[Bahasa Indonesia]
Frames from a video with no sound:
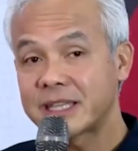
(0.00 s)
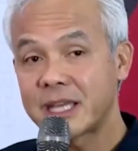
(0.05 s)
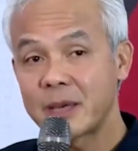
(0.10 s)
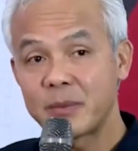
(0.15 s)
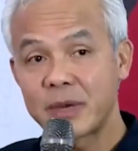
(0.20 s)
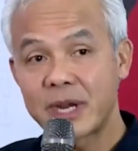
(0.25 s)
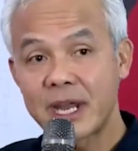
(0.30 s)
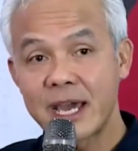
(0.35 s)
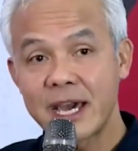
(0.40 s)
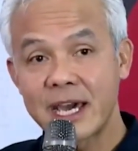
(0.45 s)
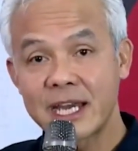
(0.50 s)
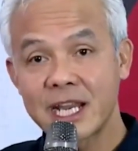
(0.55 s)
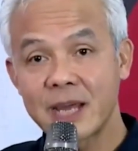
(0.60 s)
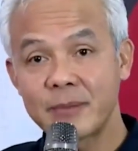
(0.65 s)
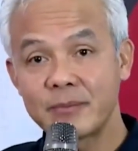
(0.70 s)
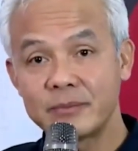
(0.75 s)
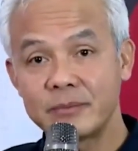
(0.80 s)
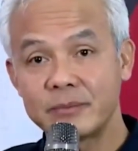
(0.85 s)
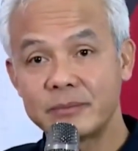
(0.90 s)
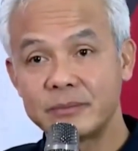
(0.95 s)
kita
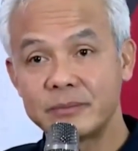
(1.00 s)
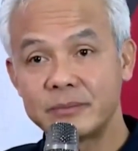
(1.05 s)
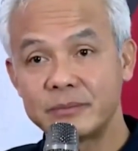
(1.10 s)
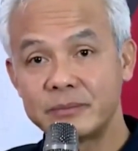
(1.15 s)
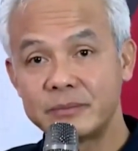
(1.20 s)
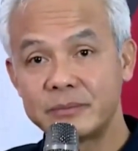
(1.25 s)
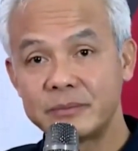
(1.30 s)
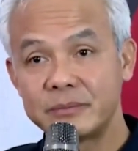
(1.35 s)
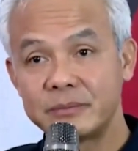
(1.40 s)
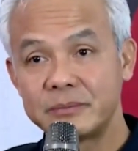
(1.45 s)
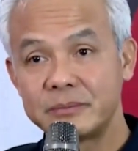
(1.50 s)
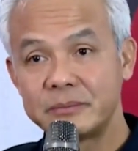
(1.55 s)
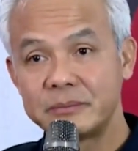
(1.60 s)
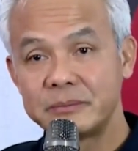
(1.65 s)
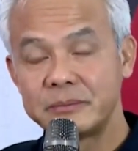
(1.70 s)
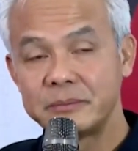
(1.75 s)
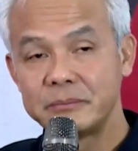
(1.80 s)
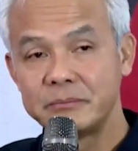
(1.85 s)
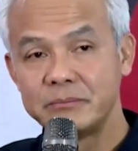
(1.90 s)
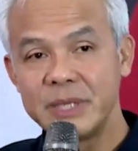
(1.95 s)
berharap
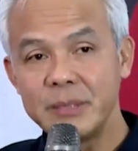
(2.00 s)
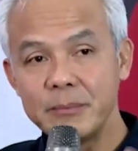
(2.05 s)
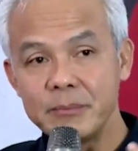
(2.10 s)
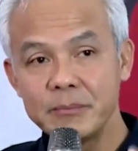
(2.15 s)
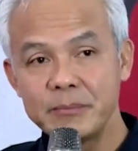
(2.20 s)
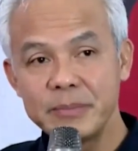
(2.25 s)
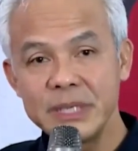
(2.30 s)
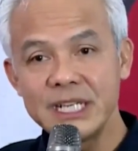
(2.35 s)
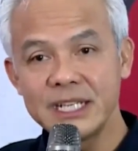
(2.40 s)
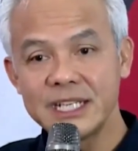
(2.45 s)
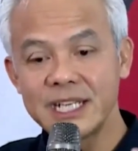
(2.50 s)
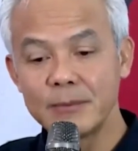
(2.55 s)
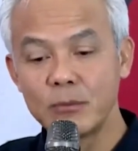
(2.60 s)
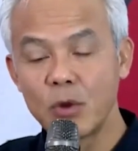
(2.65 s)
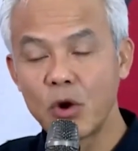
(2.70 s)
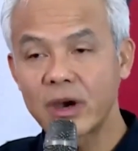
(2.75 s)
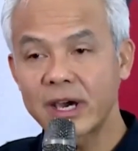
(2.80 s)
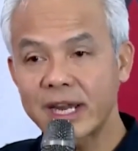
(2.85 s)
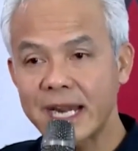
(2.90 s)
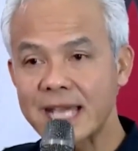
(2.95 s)
mimpi
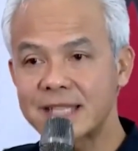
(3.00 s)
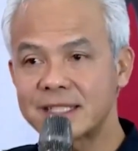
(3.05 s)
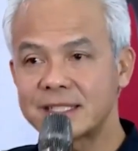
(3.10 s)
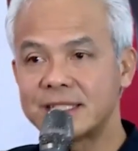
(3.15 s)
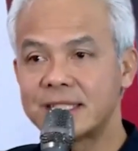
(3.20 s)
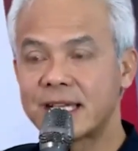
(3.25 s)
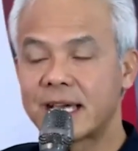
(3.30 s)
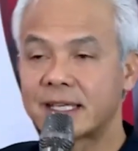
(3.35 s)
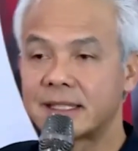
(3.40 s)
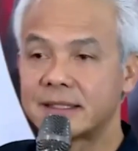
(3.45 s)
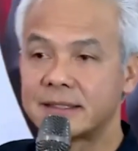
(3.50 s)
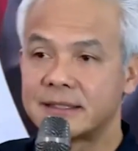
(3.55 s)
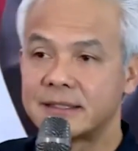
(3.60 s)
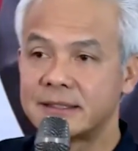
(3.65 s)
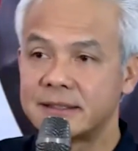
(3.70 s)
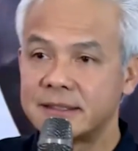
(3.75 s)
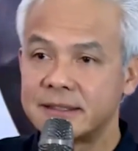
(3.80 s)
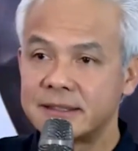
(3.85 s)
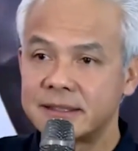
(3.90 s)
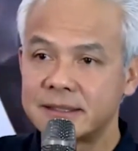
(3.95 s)
demokrasi yang
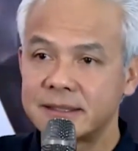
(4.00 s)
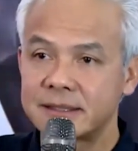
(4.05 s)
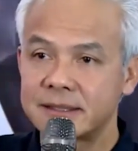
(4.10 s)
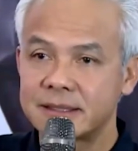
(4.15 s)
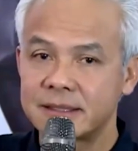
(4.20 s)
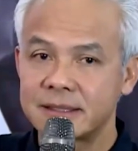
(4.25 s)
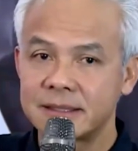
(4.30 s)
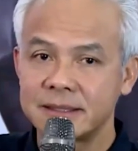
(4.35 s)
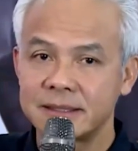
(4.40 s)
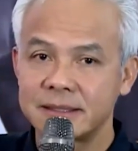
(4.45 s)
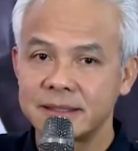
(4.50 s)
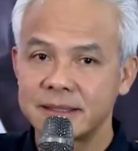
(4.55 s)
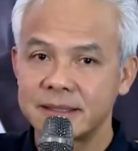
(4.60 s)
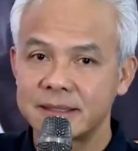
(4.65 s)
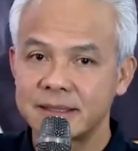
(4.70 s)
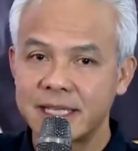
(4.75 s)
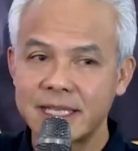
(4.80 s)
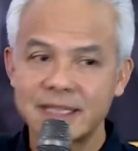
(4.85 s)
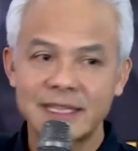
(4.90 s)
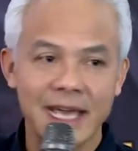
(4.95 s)

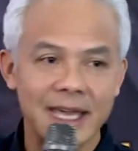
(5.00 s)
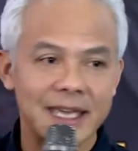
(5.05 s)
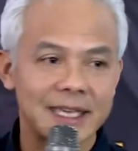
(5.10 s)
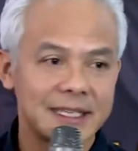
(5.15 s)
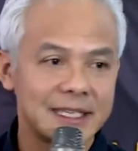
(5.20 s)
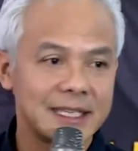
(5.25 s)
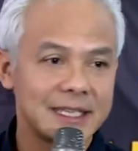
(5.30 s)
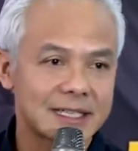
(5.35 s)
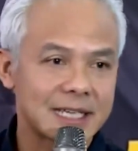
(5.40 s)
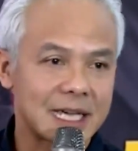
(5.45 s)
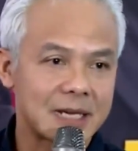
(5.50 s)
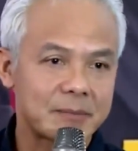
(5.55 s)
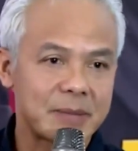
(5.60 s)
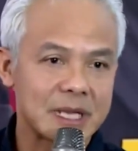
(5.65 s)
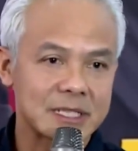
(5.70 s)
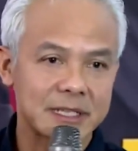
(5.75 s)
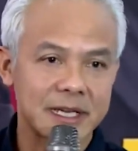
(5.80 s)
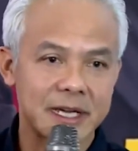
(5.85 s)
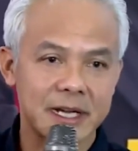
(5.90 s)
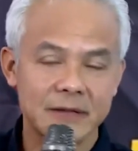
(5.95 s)
kita
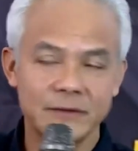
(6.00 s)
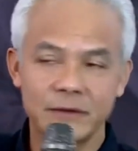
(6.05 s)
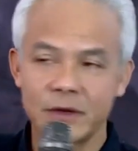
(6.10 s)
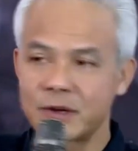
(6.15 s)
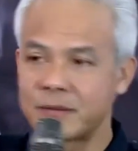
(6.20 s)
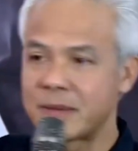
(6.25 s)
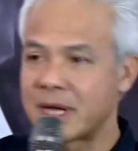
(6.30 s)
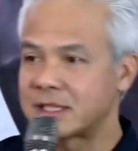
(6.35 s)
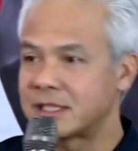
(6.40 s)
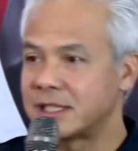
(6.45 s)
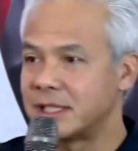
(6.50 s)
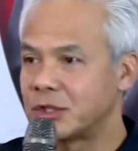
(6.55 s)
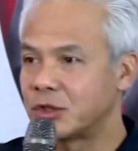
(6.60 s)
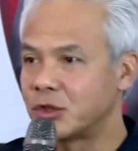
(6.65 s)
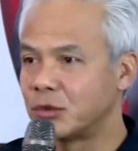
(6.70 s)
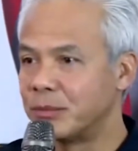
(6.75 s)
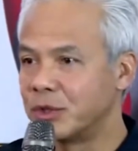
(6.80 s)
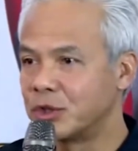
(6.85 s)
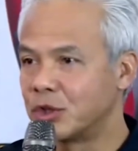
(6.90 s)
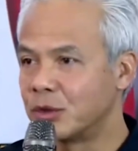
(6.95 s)
inginkan pasca
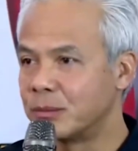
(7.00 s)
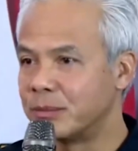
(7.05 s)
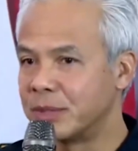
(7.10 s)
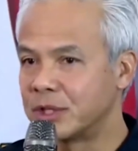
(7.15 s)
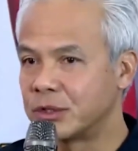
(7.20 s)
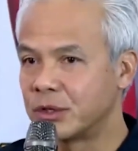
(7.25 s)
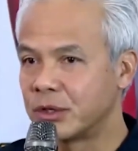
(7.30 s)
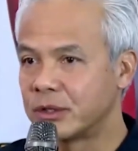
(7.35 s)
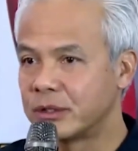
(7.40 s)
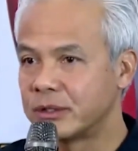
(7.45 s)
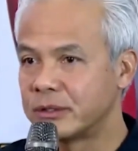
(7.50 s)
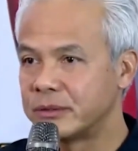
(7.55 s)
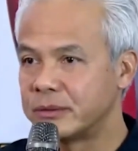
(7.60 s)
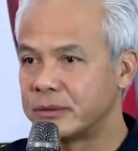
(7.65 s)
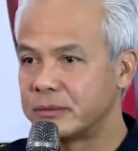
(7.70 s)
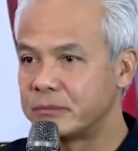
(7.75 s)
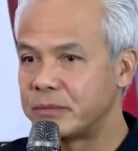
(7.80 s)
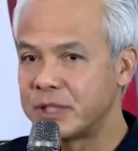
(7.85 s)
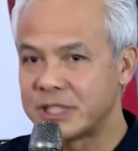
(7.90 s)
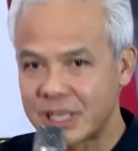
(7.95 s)
reformasi itu betul-betul
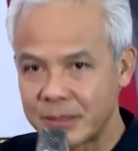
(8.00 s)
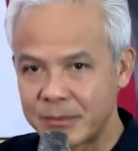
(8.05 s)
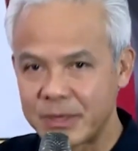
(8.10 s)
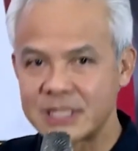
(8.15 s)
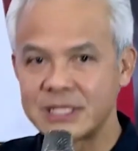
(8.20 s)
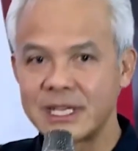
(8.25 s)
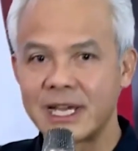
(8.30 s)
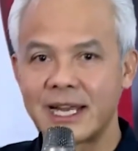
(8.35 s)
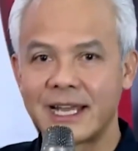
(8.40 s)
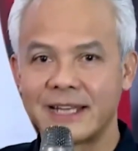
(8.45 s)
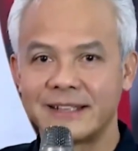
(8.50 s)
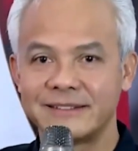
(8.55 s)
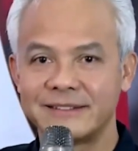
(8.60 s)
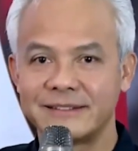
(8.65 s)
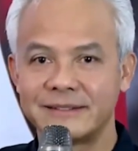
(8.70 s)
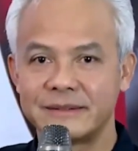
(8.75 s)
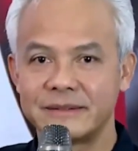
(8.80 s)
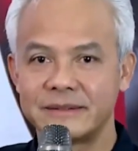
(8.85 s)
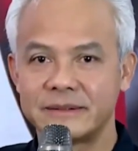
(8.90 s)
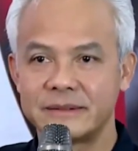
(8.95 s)
bisa berjalan.
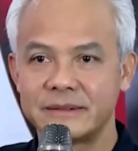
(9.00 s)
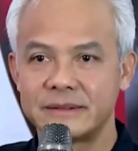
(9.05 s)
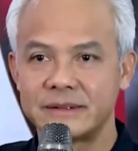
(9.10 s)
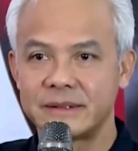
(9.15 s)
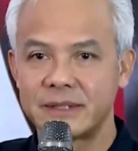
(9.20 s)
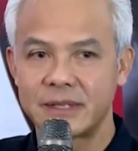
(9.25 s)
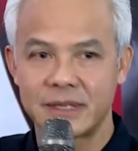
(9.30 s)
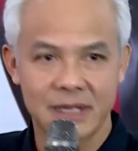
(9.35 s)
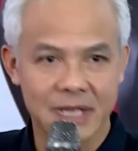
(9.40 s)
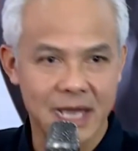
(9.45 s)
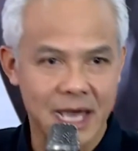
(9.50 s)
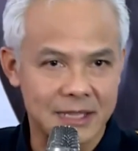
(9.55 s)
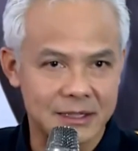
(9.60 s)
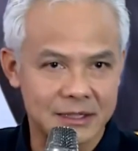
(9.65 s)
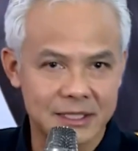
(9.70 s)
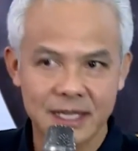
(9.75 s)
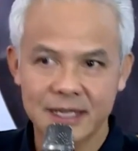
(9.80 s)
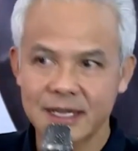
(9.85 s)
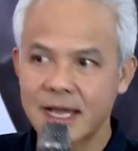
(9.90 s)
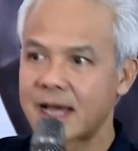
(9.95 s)

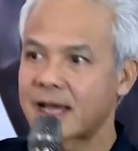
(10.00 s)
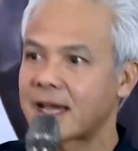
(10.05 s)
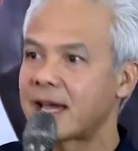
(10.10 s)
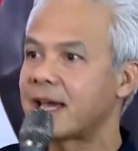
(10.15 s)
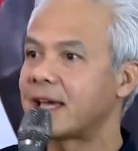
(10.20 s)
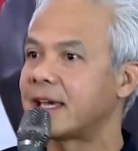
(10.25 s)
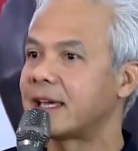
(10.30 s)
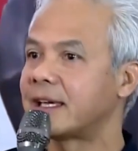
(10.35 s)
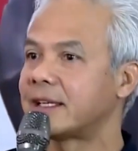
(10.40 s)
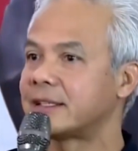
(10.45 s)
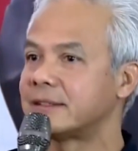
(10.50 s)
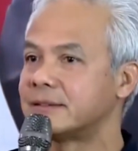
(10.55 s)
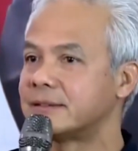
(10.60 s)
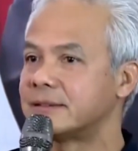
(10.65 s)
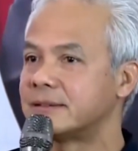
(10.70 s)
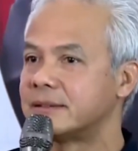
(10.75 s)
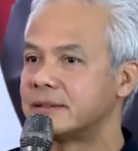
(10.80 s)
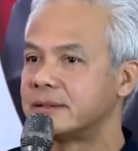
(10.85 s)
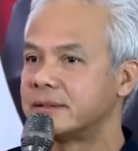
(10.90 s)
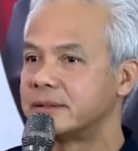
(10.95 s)
Nanti KKN